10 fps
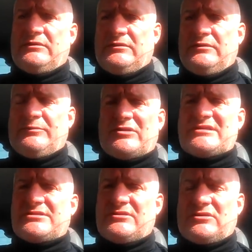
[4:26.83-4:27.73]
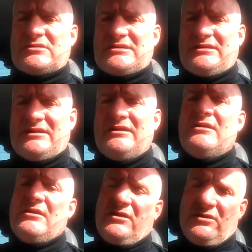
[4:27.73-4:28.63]
E, procesie dochodzenia
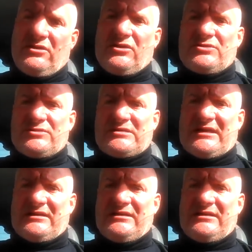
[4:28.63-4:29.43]
e, odrzucane.